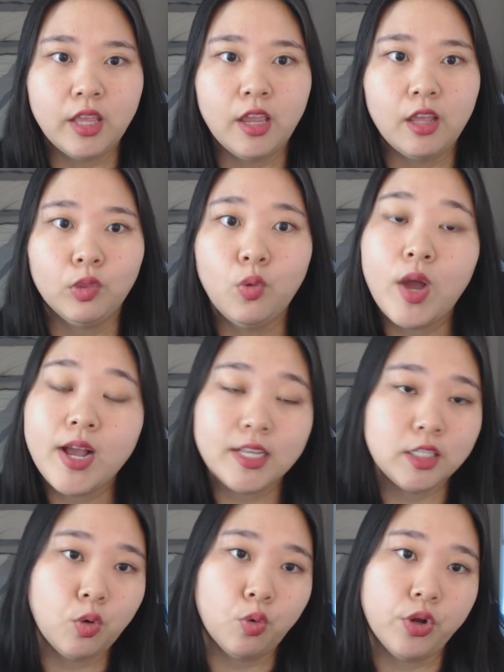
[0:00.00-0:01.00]
때 또 한
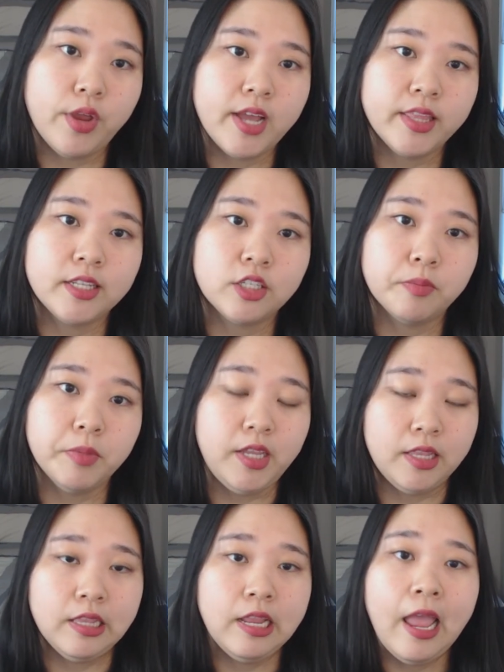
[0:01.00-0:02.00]
가지 고려해야 될
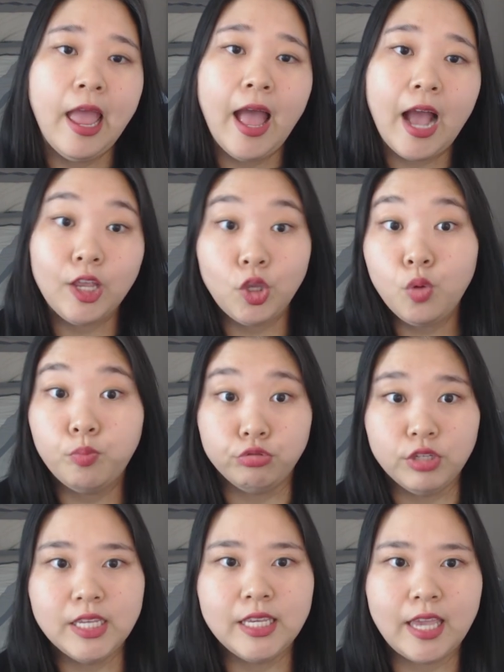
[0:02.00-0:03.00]
점은 학교
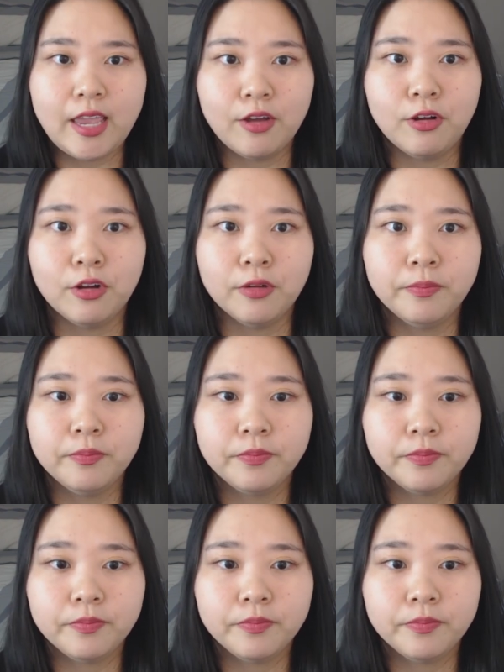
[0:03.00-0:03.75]
분위기예요.